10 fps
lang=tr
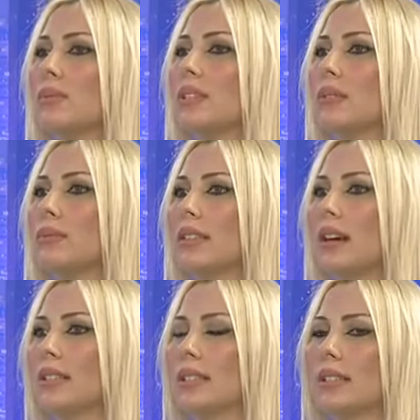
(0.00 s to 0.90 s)
diye bir
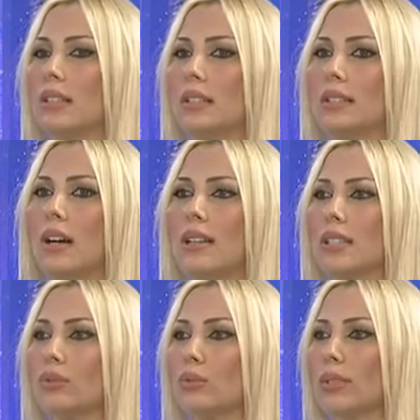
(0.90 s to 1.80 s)
iddiası, iddiayı
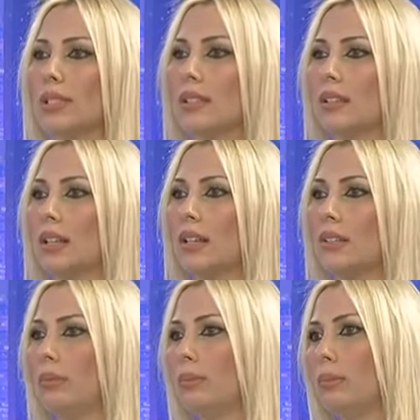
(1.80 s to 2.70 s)
savunması
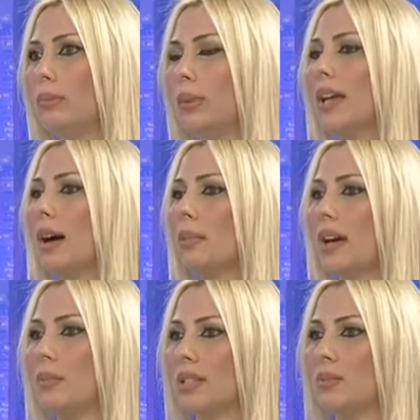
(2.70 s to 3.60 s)
bayağı
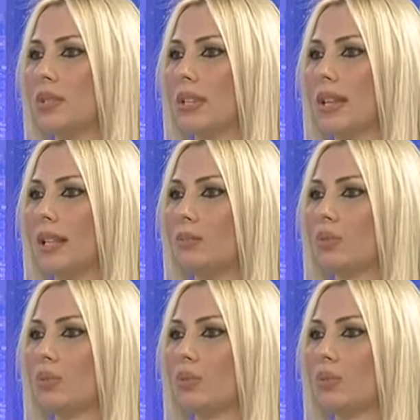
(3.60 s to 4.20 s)
berbat bir şey yani.